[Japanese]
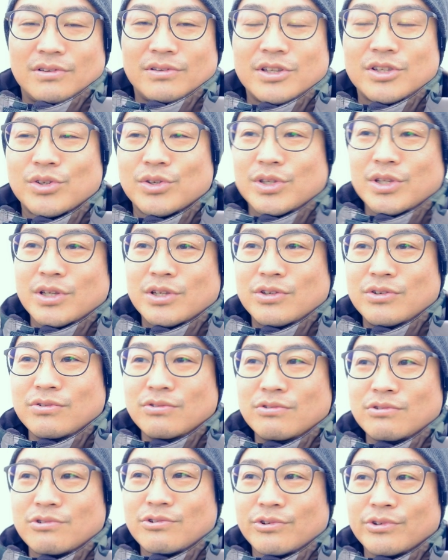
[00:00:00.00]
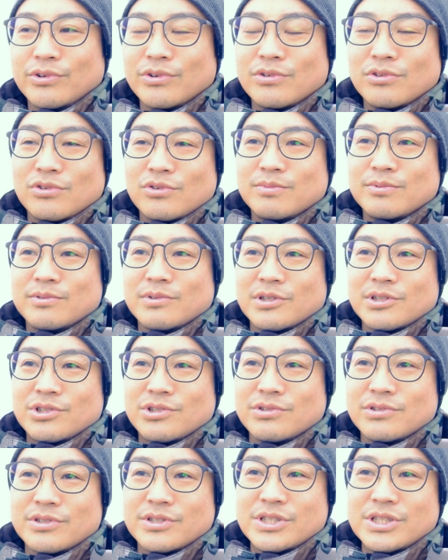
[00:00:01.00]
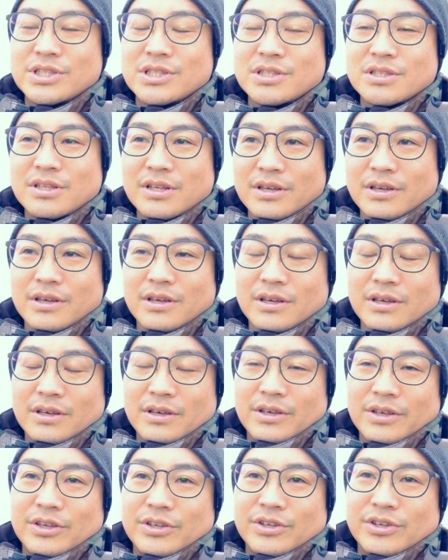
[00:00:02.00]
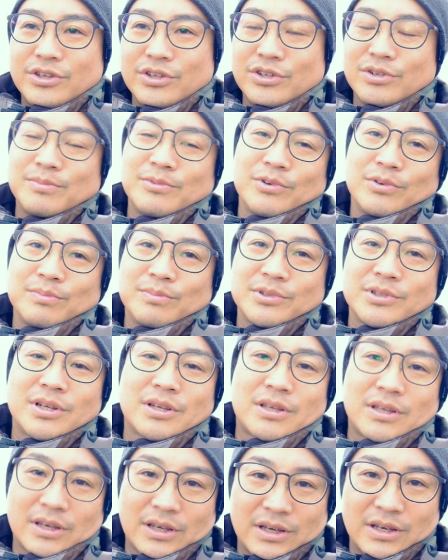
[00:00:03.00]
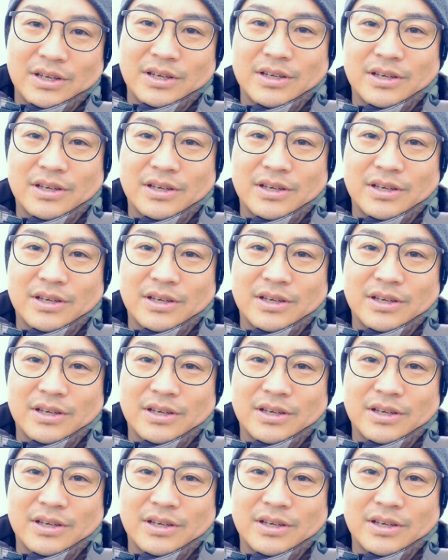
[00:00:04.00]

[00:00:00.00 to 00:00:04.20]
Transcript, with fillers: でそれで急遽夜の部は中止して、昼の部だけ、